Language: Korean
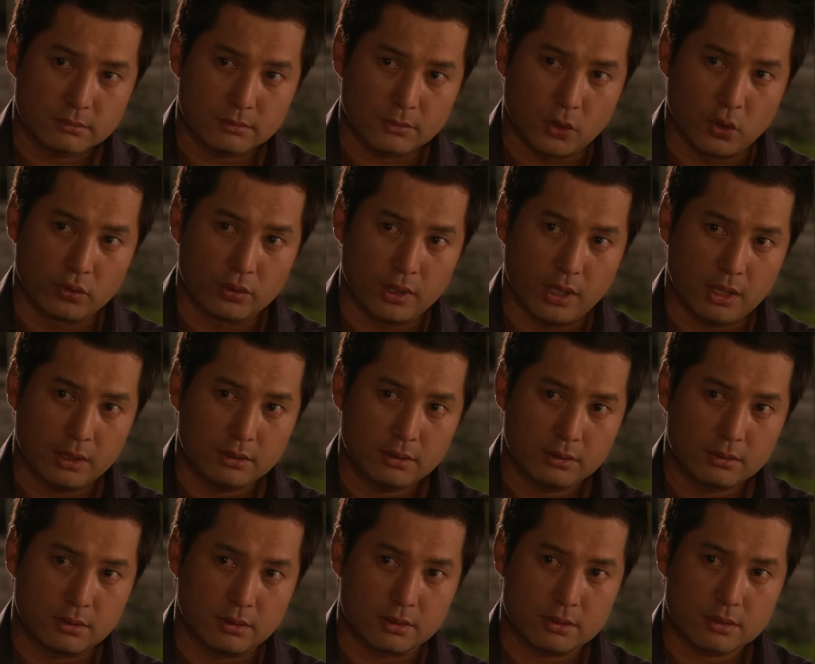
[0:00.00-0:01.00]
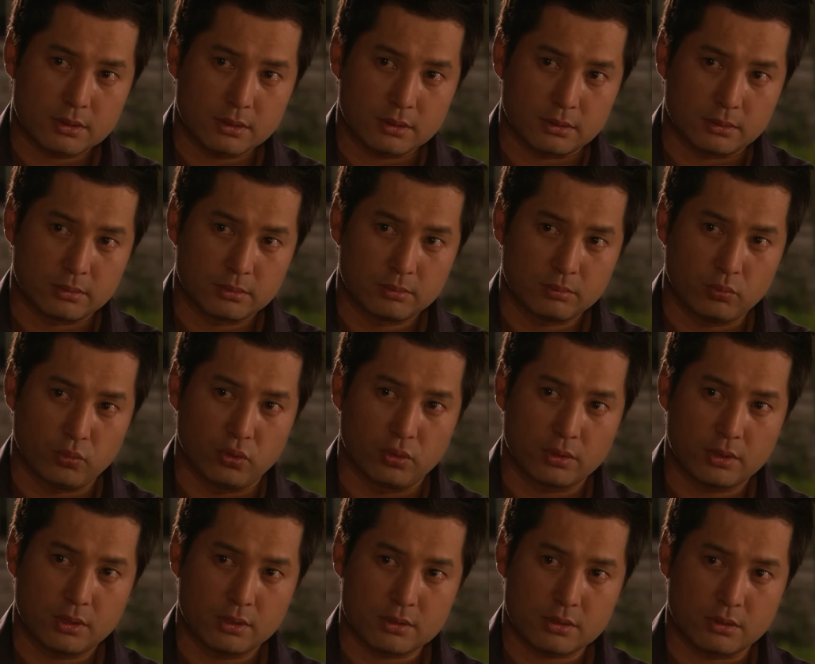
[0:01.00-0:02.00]
넌 나한테 대체
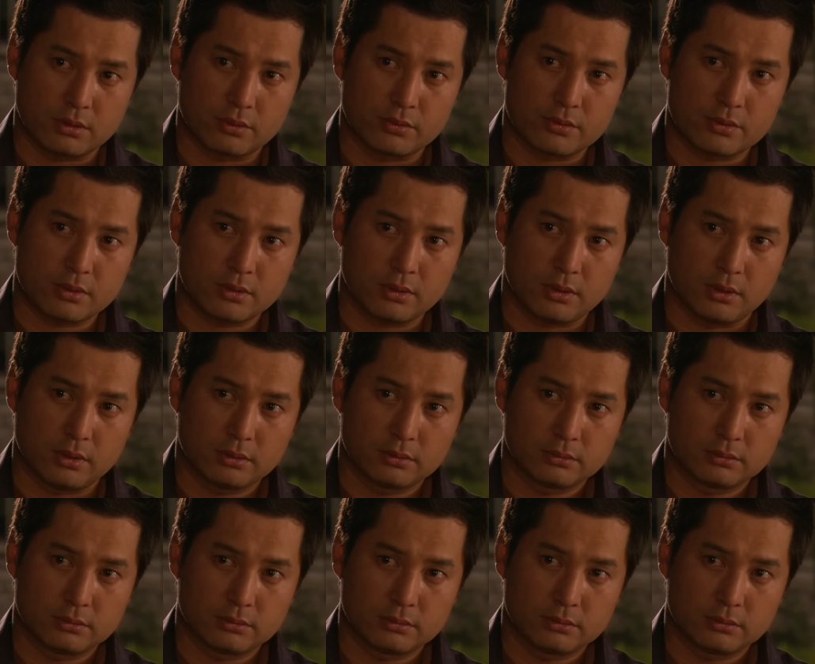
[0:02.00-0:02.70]
저기 있